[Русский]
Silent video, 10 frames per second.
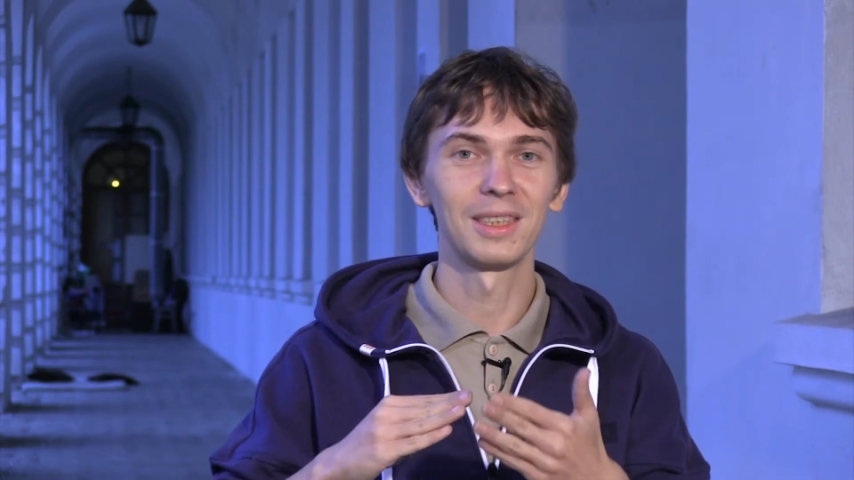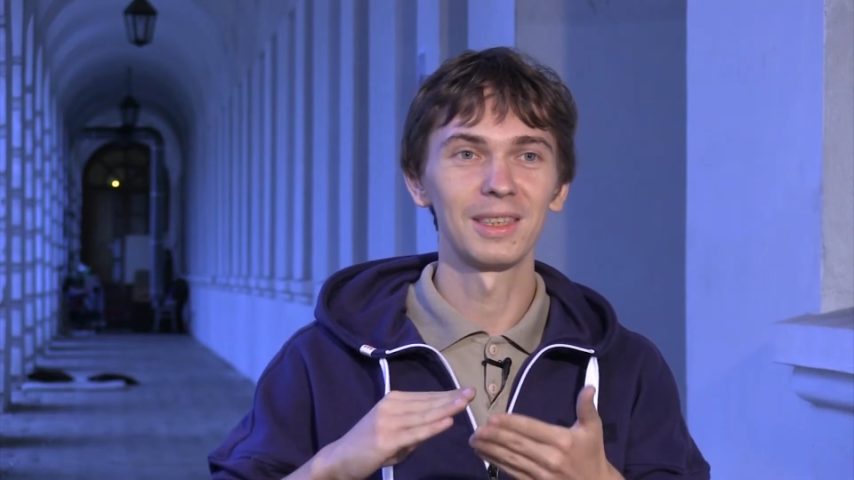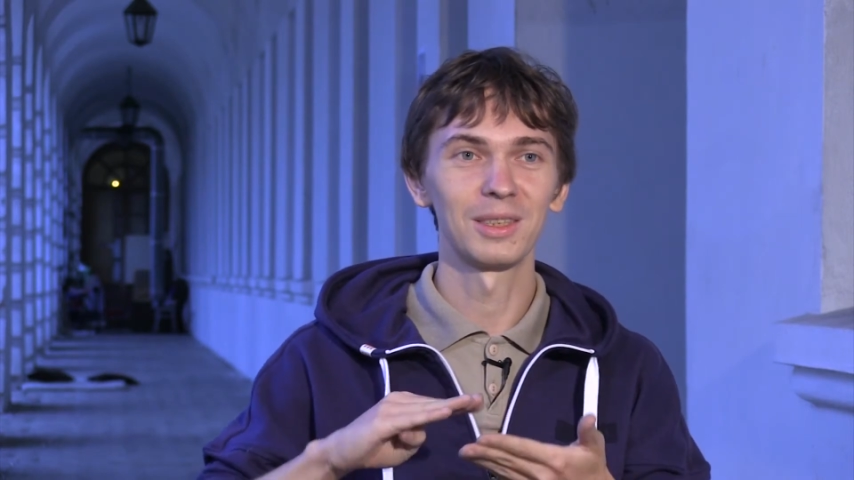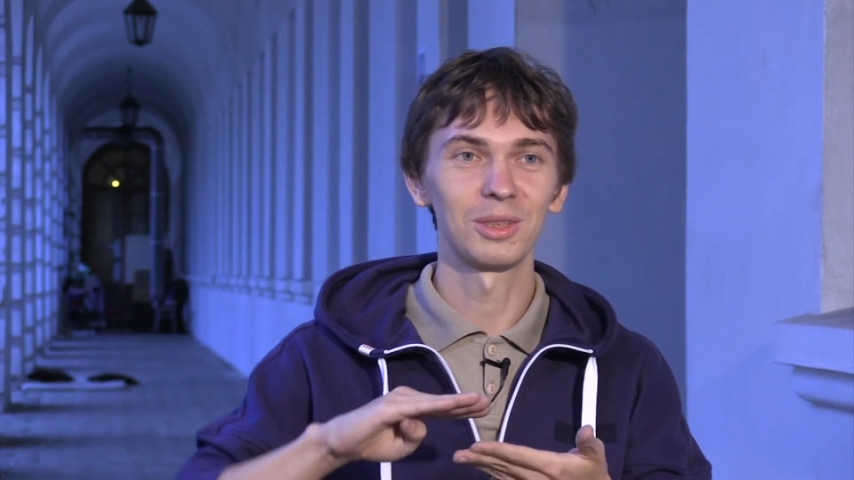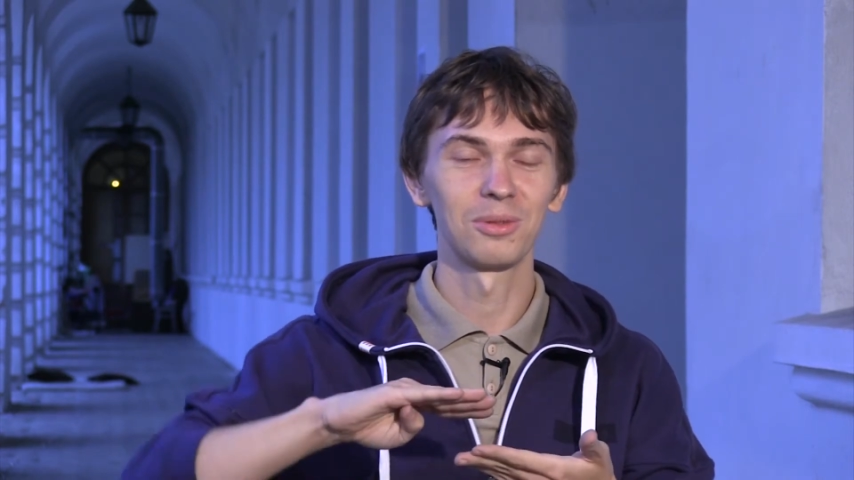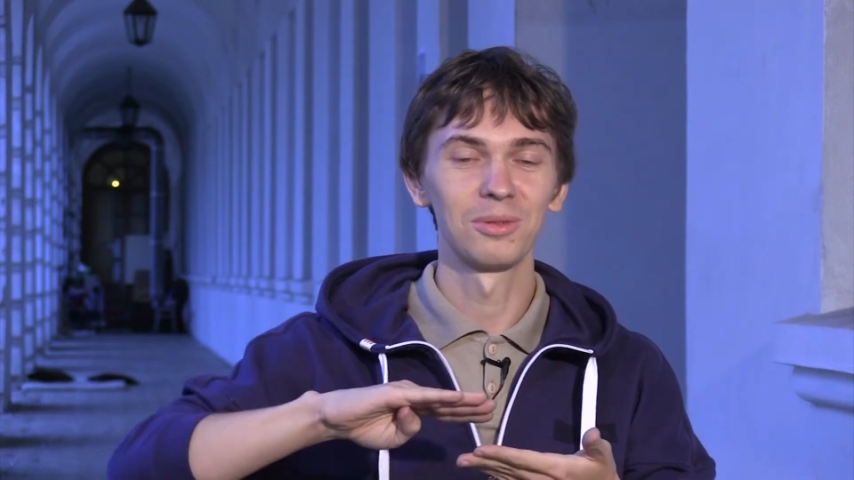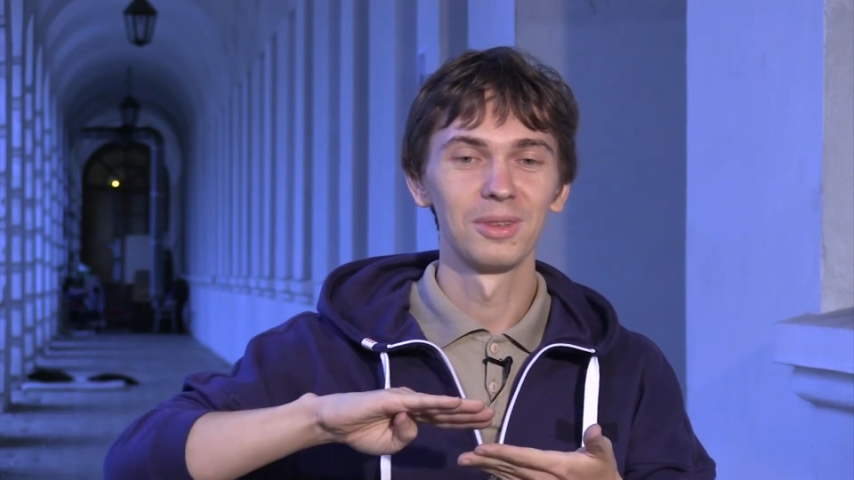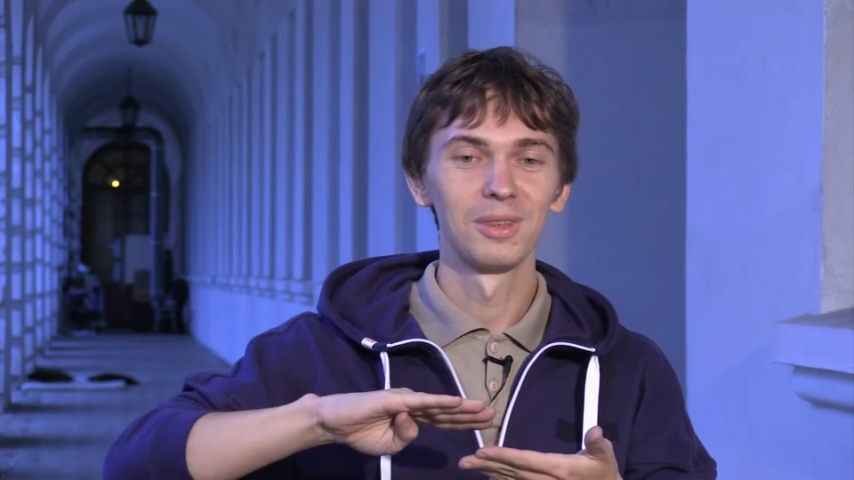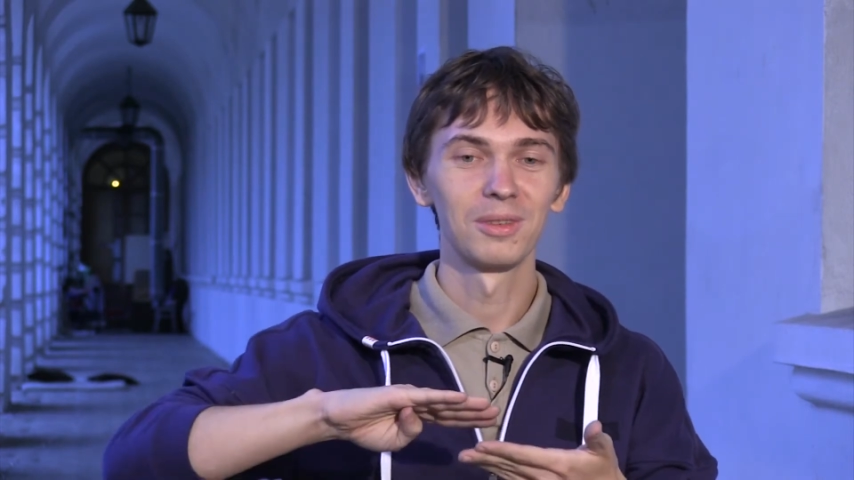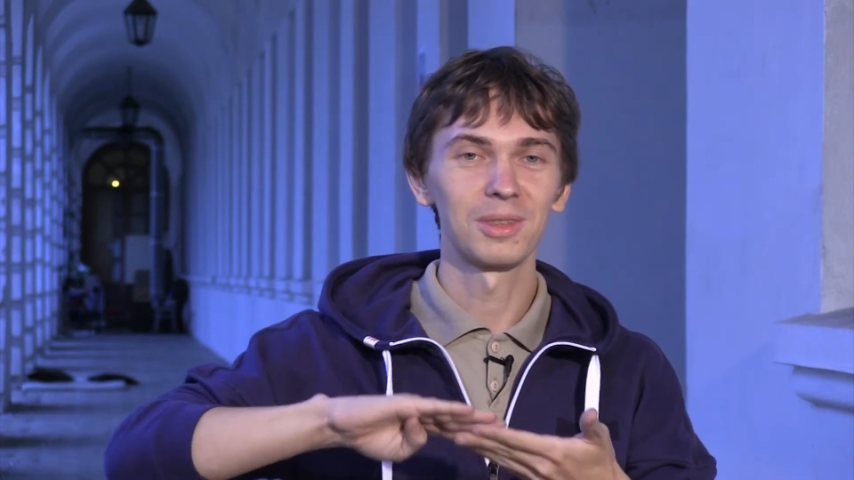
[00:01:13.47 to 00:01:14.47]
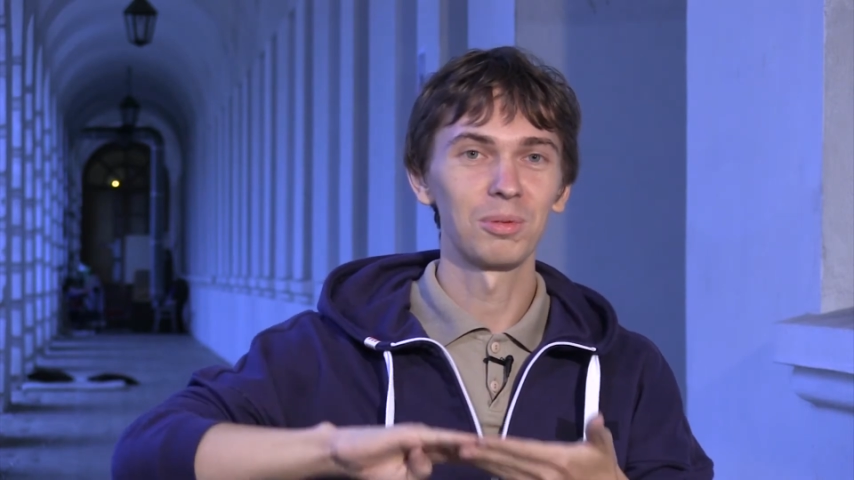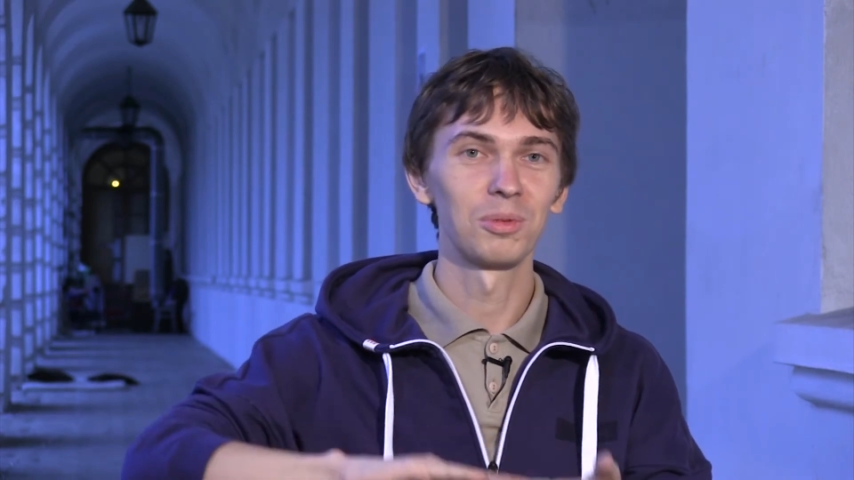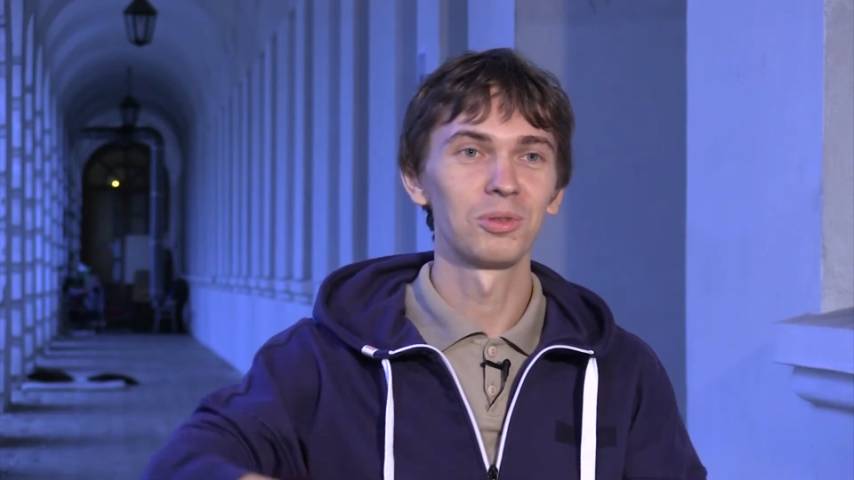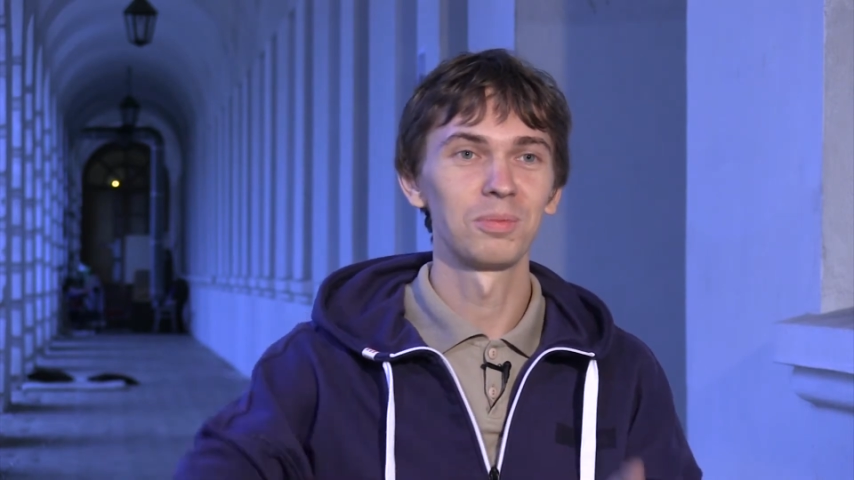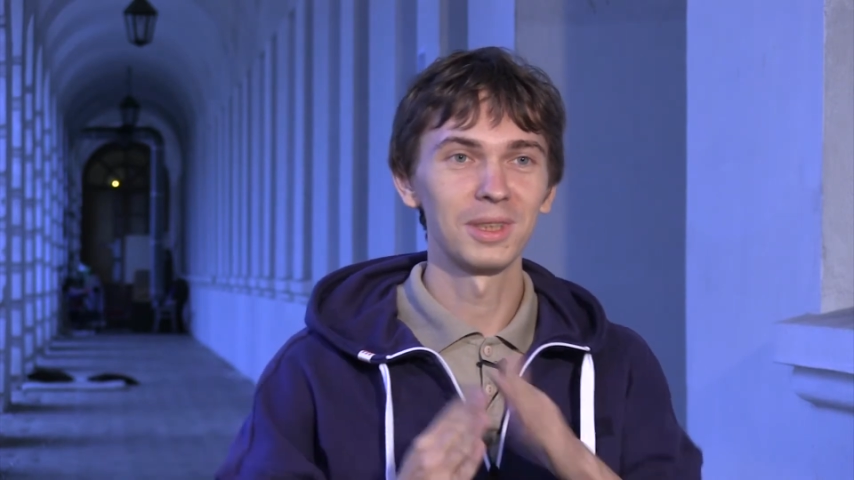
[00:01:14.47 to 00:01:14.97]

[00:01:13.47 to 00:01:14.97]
я решил с помощью